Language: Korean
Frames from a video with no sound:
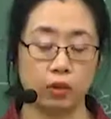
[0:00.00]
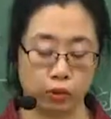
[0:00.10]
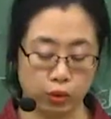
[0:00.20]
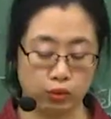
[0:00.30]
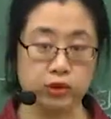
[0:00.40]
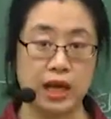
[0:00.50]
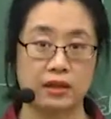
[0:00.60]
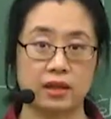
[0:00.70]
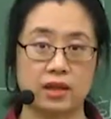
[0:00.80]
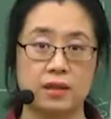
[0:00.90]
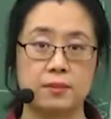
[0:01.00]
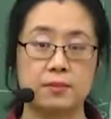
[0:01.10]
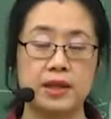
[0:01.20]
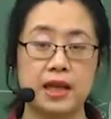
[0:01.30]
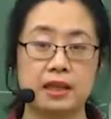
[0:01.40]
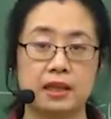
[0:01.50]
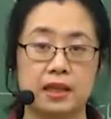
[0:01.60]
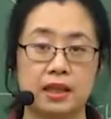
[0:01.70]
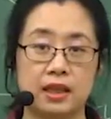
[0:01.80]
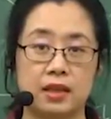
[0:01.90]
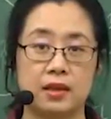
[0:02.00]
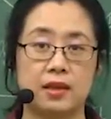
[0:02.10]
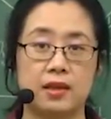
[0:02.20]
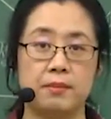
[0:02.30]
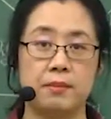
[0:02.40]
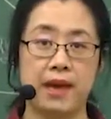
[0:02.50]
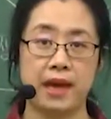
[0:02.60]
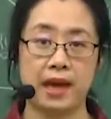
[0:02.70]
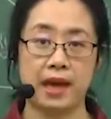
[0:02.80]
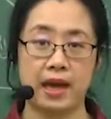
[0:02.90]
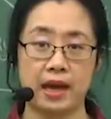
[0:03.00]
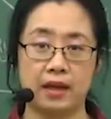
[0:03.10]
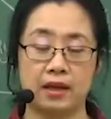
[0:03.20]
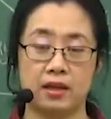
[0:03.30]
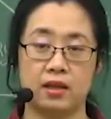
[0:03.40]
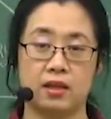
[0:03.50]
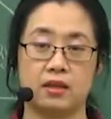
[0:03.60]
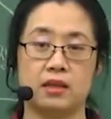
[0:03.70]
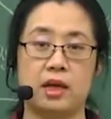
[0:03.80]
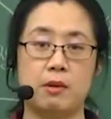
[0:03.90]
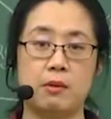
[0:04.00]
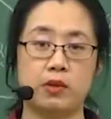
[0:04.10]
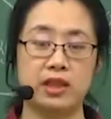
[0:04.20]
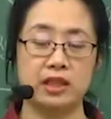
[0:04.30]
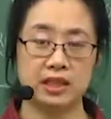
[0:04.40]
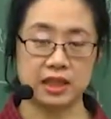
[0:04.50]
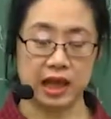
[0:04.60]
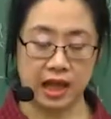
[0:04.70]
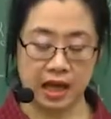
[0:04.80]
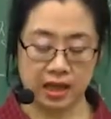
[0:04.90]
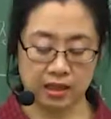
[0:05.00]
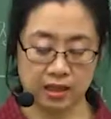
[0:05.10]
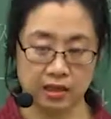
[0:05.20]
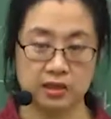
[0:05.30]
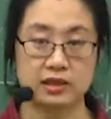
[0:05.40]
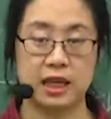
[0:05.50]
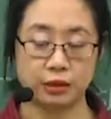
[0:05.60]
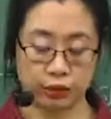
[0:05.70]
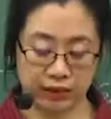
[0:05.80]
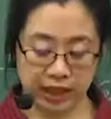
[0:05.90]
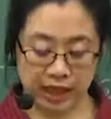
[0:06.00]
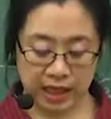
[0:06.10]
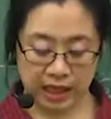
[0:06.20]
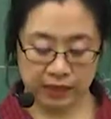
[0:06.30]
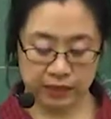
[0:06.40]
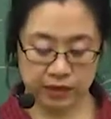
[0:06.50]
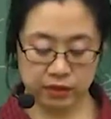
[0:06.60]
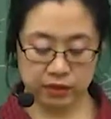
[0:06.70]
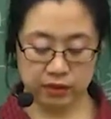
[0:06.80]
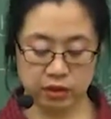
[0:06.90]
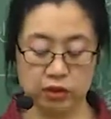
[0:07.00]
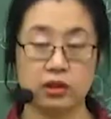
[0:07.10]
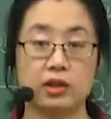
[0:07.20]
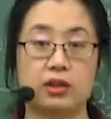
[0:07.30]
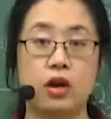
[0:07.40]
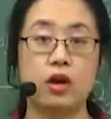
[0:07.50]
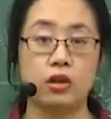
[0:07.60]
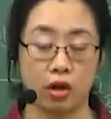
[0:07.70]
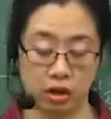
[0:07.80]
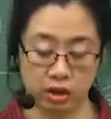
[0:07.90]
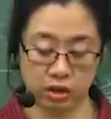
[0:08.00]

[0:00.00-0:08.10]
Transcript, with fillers: 교통수단, 비행기, 배, 그 다음에 뭐 기차, 자동차 이런 거죠. 터널,